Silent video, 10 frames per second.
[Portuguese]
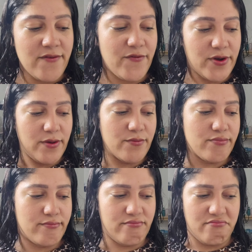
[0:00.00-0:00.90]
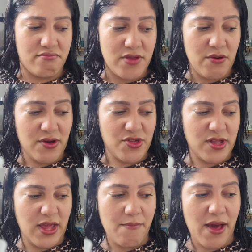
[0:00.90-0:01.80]
Foram eu acho
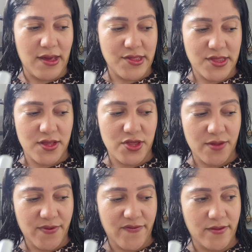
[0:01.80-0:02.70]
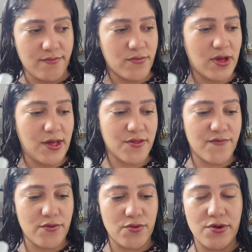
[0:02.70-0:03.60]
que tem mais. Deixa me ver. No caso,
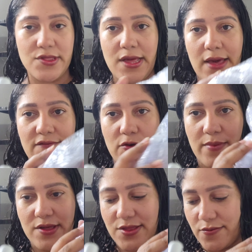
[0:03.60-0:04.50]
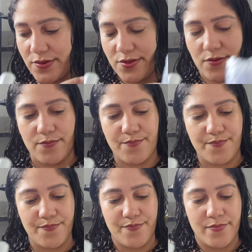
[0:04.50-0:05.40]
veio dois. É, veio mais dois, ó.
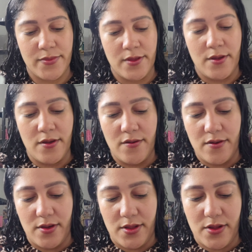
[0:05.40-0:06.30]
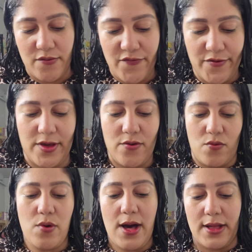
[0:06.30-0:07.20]
Então, foi
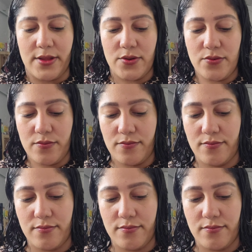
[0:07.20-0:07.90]
quatro.